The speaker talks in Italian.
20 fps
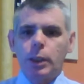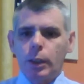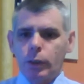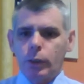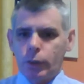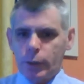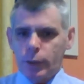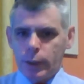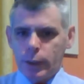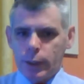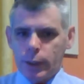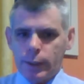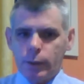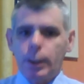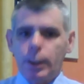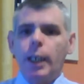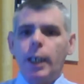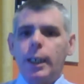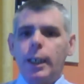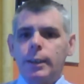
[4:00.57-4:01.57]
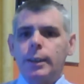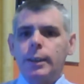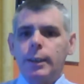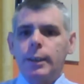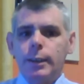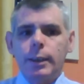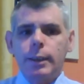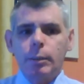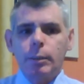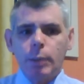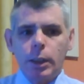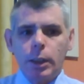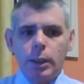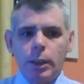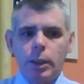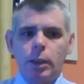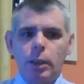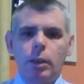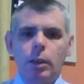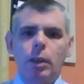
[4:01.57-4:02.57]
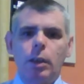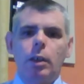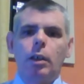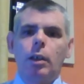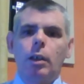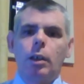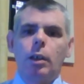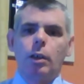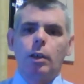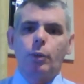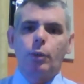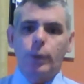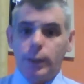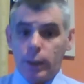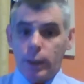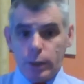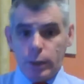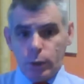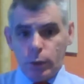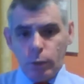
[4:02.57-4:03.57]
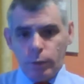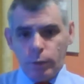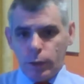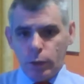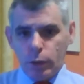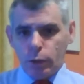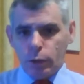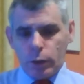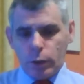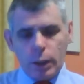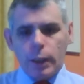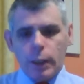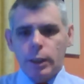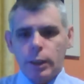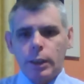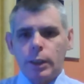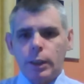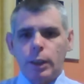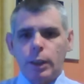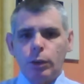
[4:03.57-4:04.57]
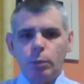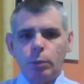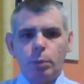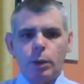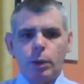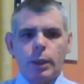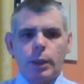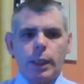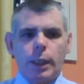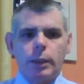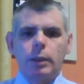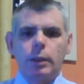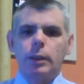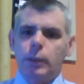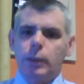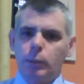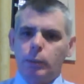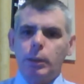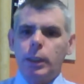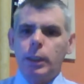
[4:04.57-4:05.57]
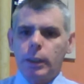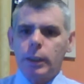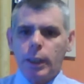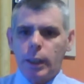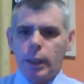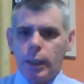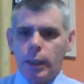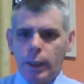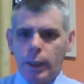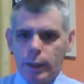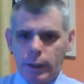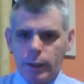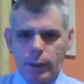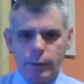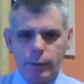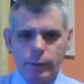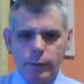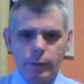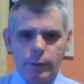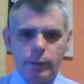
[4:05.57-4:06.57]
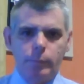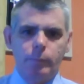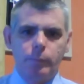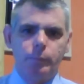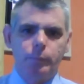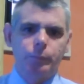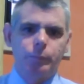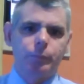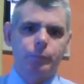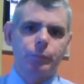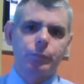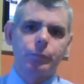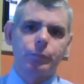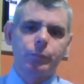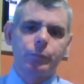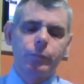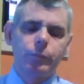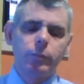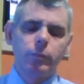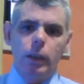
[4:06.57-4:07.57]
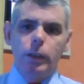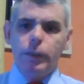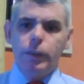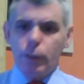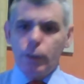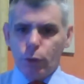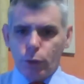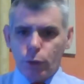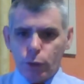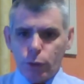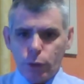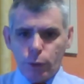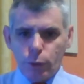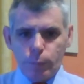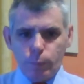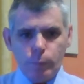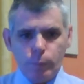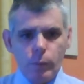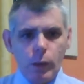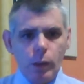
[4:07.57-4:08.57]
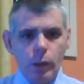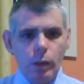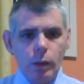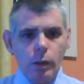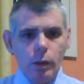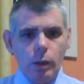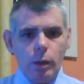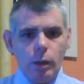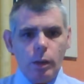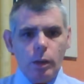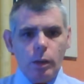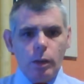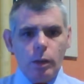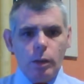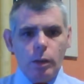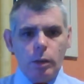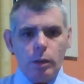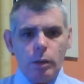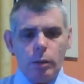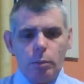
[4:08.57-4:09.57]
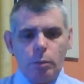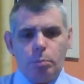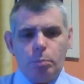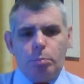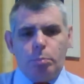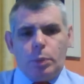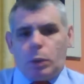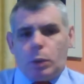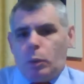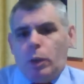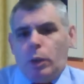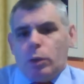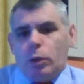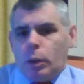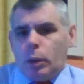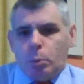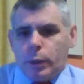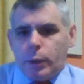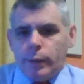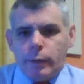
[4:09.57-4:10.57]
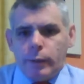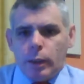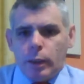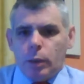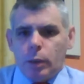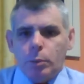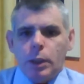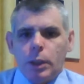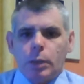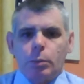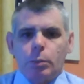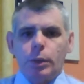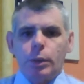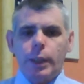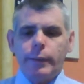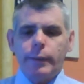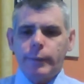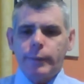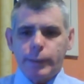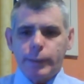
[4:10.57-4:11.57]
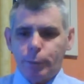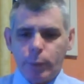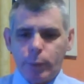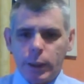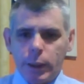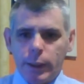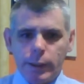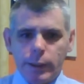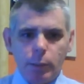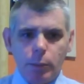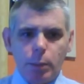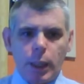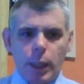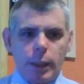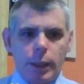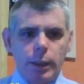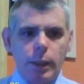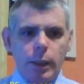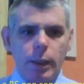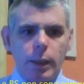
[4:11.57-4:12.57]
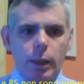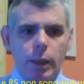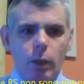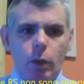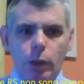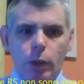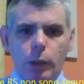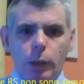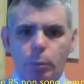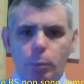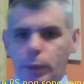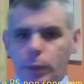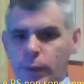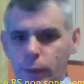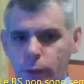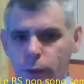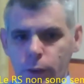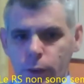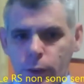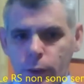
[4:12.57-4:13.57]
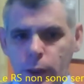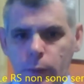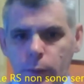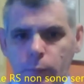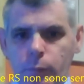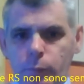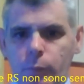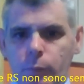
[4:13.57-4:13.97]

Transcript: in considerazione attentamente questi altri due fattori altrettanto importanti, il tema natale e i transiti. Secondo, per quello che può essere la mia modesta esperienza pratica, ho l'impressione